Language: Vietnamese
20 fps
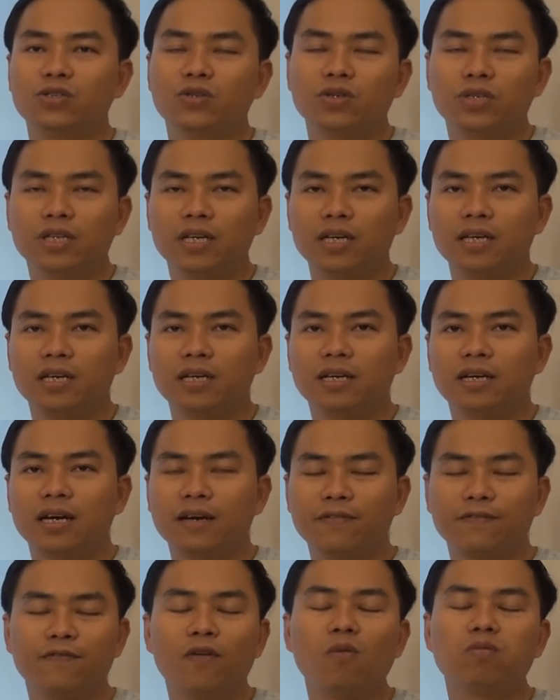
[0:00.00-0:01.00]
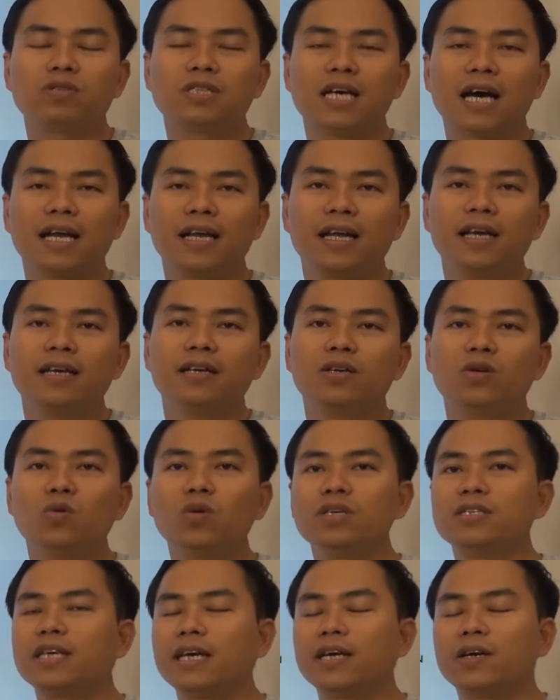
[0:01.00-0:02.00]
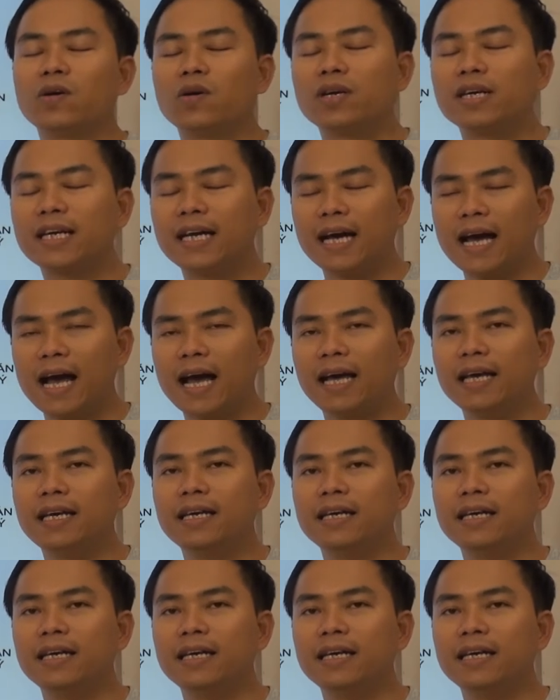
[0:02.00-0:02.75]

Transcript: rồi thì hạnh phúc gia đình, nuôi dạy con